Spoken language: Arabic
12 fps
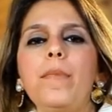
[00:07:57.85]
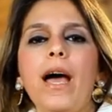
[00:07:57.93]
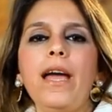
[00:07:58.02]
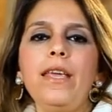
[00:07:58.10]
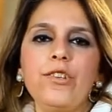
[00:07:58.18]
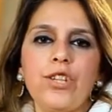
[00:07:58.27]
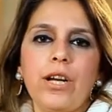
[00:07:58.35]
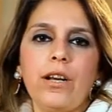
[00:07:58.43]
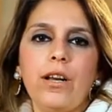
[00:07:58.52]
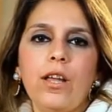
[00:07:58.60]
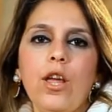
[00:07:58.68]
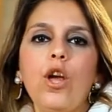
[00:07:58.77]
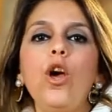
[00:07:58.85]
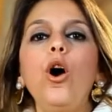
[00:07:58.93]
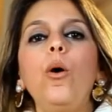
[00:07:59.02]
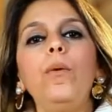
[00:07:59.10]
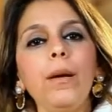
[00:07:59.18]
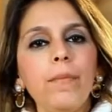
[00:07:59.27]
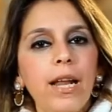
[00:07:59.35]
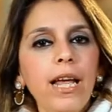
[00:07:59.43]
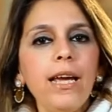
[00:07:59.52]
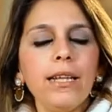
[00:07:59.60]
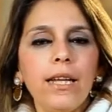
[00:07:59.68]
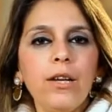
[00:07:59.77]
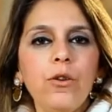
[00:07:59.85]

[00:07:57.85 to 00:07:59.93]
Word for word: بأي شكل ولما لقت